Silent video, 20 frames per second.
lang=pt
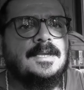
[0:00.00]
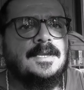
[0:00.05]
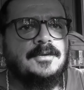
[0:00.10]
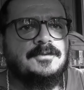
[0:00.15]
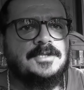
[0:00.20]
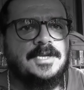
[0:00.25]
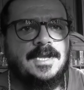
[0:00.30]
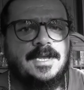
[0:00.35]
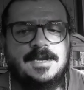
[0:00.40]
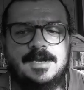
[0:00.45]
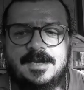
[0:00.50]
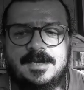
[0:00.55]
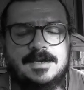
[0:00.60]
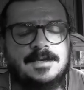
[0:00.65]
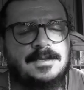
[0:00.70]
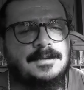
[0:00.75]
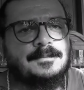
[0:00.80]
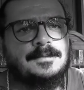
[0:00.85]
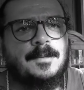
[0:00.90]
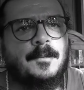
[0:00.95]
eu cheguei
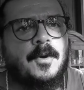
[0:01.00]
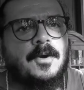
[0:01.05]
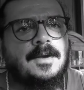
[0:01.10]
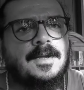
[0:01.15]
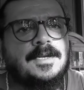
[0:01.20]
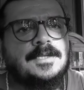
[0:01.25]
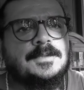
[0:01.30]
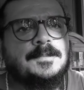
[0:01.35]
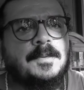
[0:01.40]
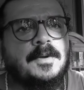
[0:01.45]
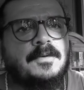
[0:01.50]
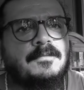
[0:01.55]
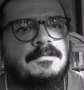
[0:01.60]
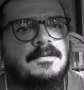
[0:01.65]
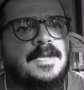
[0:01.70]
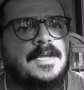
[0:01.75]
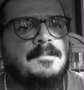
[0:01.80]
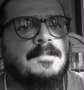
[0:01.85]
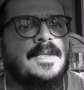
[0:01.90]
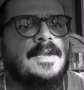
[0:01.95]
nele, na maior cara de pau,
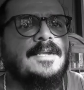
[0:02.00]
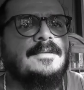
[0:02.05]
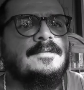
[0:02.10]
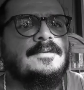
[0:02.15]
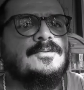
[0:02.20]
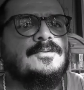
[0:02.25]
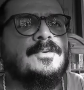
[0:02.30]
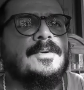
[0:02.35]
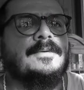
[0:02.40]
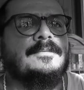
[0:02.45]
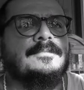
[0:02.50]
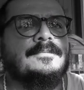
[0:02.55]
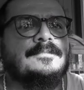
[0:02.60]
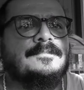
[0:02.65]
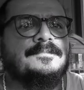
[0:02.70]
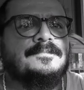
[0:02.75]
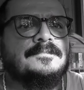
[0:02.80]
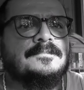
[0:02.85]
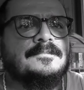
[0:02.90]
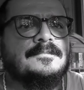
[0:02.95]
falei, beleza, João?
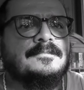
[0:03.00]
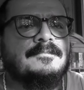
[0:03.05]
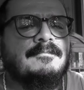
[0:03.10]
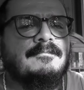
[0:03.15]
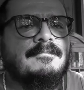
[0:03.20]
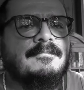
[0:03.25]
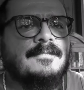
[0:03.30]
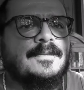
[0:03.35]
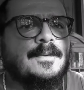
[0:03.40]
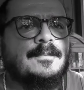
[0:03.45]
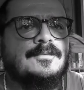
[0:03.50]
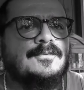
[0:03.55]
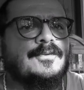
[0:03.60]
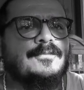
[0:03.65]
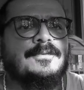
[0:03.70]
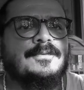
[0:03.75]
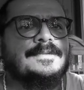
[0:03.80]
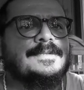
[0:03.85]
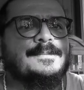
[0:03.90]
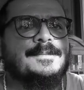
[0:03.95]
Como se
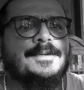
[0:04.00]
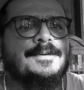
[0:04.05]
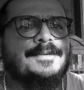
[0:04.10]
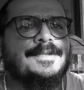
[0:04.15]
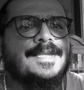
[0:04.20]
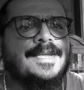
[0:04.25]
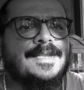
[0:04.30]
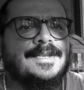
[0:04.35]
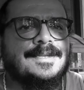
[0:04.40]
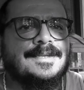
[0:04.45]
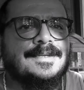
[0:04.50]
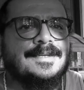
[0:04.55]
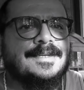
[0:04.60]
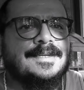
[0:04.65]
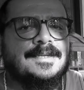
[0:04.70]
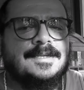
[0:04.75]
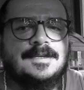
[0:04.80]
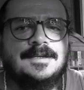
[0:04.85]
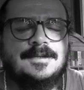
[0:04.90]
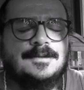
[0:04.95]
eu fosse amigo dele.
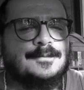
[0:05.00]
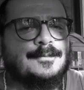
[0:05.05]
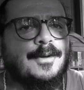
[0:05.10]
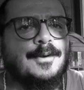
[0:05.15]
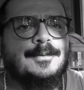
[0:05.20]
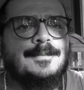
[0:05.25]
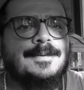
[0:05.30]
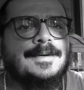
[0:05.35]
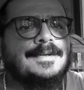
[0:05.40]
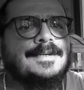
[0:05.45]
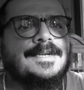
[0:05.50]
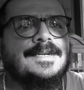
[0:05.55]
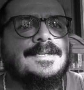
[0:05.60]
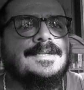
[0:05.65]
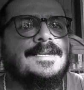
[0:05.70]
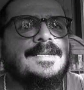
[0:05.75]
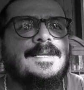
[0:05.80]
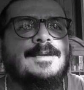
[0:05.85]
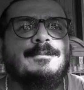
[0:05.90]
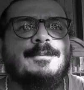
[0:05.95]
Escola uma
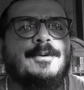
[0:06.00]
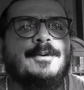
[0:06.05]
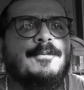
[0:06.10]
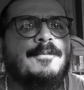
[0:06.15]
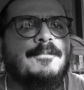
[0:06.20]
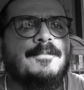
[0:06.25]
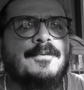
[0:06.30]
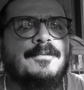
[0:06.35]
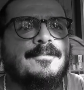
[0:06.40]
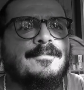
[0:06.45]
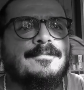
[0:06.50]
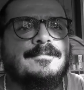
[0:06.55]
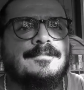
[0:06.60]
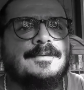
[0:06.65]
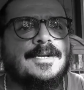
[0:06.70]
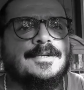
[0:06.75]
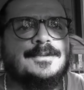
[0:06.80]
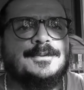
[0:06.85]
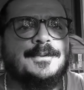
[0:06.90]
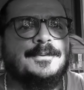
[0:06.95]
grana aí para eu comer um
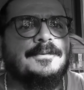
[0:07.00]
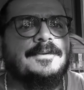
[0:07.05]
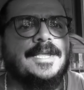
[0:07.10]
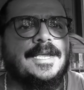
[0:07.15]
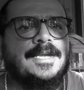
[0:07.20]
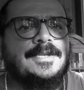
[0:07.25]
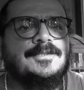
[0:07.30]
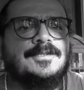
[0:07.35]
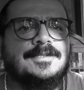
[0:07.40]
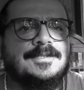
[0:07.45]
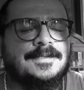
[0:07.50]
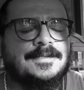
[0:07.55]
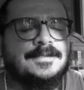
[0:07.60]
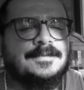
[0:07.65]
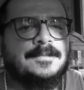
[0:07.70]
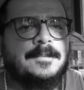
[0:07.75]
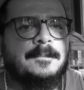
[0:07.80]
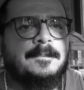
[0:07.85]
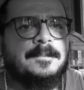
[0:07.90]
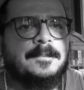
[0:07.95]
cachorro quente.
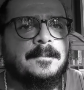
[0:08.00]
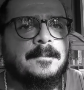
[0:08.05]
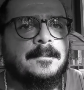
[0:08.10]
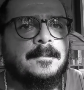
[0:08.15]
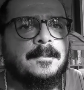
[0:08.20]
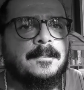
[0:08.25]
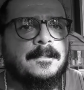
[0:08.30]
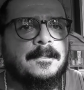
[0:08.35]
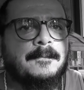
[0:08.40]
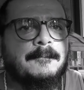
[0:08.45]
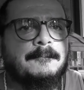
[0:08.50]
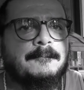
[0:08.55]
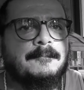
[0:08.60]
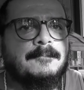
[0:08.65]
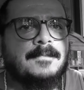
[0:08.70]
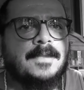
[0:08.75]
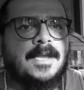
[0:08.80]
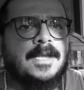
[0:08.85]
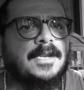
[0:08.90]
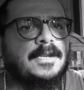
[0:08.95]

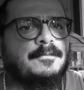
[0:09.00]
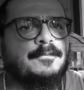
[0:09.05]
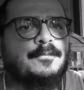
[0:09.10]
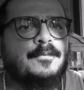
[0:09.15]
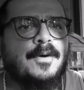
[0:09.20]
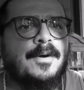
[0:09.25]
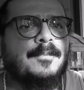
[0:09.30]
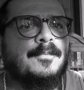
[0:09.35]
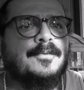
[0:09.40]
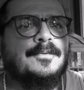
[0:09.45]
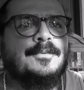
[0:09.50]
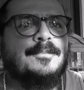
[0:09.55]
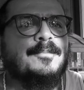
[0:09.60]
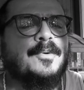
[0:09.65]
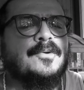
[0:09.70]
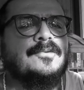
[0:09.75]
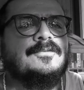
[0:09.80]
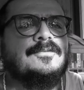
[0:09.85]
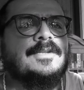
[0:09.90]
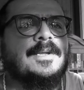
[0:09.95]
Ele enfiou a mão no
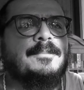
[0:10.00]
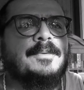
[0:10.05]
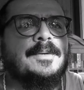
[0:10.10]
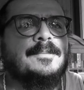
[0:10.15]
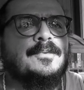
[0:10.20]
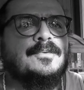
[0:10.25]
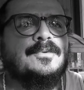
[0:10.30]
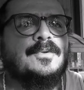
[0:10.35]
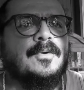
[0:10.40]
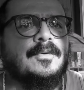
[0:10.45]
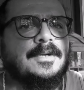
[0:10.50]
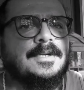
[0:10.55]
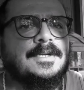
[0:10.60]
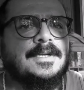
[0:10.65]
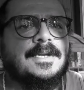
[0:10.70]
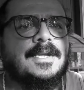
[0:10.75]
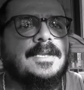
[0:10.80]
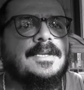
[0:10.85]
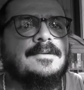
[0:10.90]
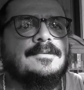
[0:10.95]
bolso da bermudona
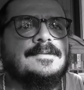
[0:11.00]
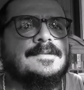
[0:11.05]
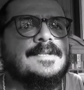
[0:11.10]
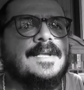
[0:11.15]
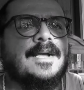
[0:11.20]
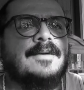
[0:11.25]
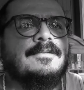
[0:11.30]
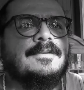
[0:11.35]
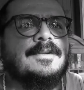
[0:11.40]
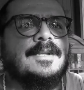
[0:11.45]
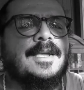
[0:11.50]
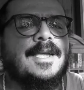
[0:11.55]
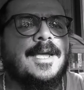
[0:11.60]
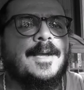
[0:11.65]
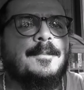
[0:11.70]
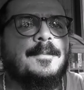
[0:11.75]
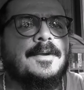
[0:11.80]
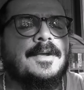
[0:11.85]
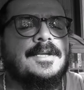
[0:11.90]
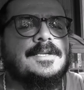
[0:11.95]
que ele usava na
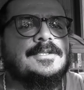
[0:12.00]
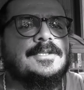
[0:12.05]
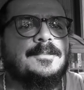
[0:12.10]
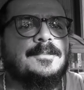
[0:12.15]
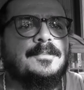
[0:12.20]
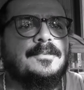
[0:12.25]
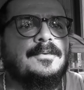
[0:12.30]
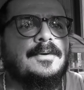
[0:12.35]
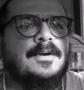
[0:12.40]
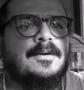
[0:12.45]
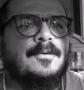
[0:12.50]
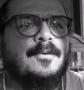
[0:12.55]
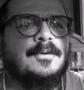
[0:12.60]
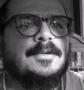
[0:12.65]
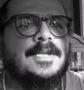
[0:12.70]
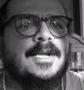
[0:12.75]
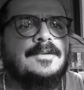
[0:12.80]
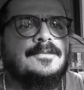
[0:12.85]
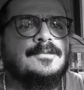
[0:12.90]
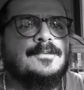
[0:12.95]
época e, tipo,
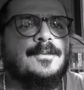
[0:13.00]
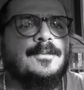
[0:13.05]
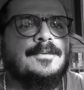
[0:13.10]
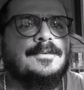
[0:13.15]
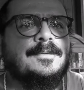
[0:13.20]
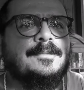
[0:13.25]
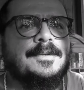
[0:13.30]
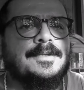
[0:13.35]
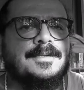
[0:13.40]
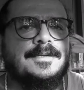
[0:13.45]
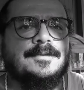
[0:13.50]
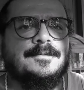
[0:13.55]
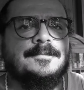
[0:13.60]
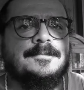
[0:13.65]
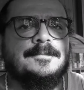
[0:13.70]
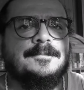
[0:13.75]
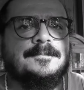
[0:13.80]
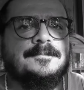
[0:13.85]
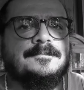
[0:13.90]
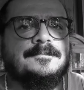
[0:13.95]
arrancou 10 conto e me deu.